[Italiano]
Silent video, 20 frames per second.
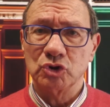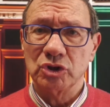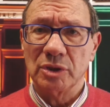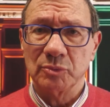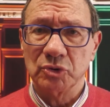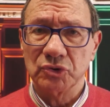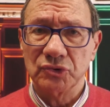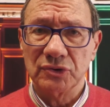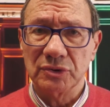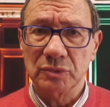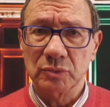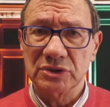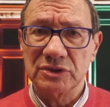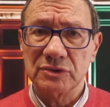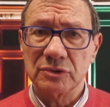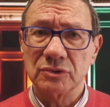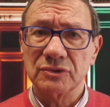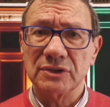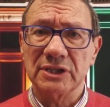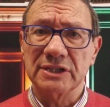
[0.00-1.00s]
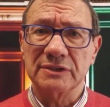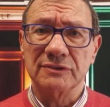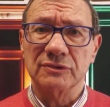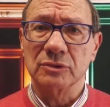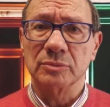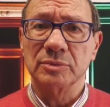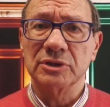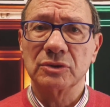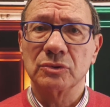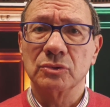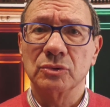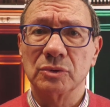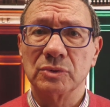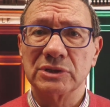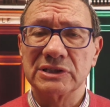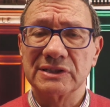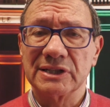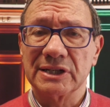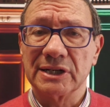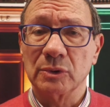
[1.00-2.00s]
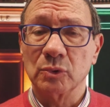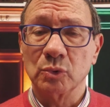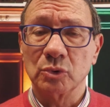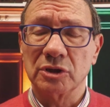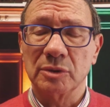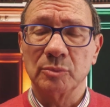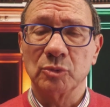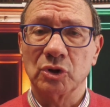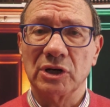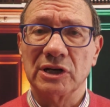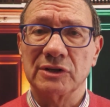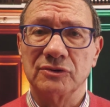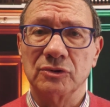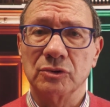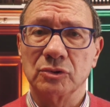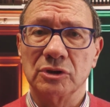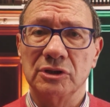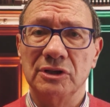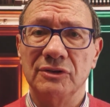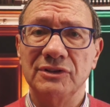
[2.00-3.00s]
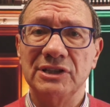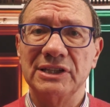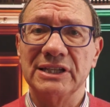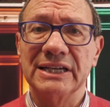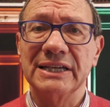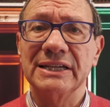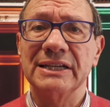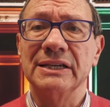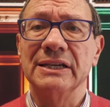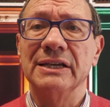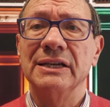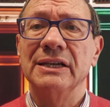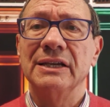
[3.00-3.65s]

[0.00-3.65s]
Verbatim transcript: già mossi in questo senso, per cui questa era l'ultima occasione di evitare